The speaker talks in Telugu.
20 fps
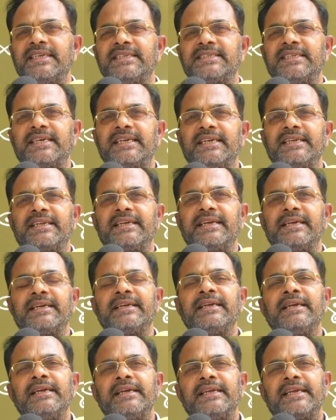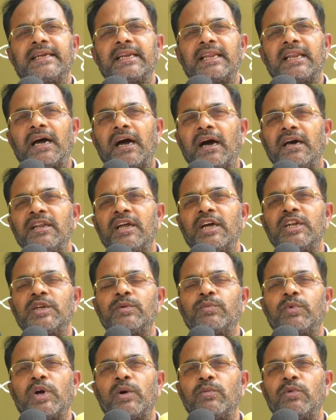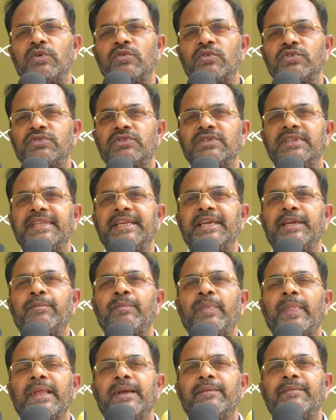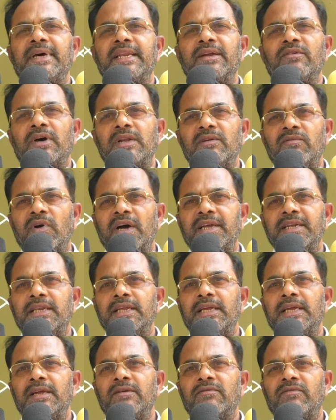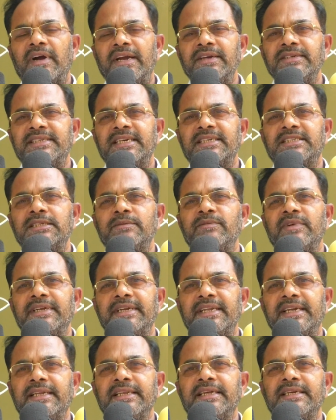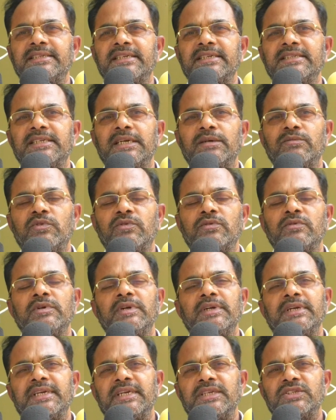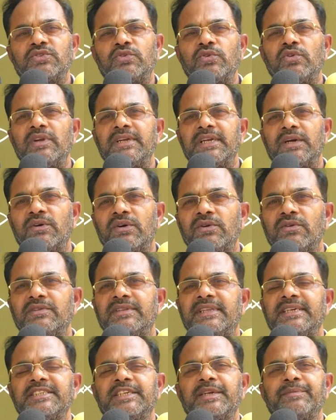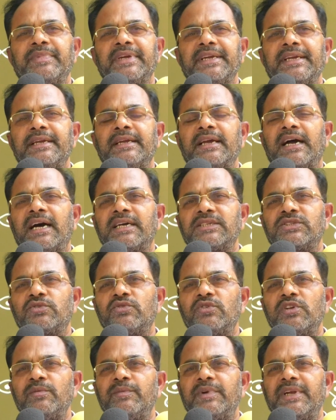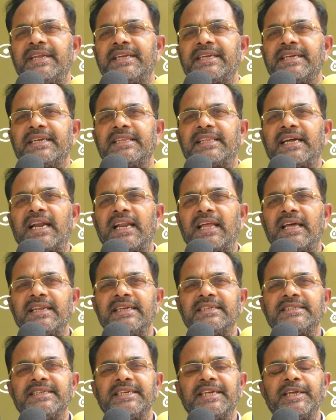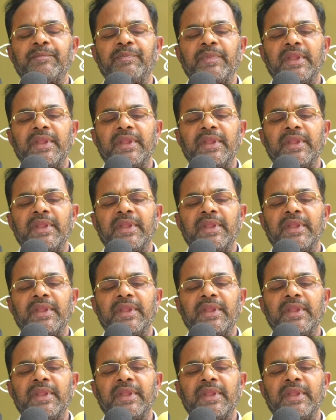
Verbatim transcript: ఏం చేశారంటే ఇక్కడ లా అండ్ ఆర్డర్ ప్రాబ్లం వస్తుంది మరి వన్ ఫార్టీ ఫైవ్ సెక్షన్ మేము డిక్లేర్ చేశాము ఈ స్కూల్లో ఎవరు వద్దని చెప్పి ఆ స్కూల్ బిల్డింగ్కి తాళాలు వేసి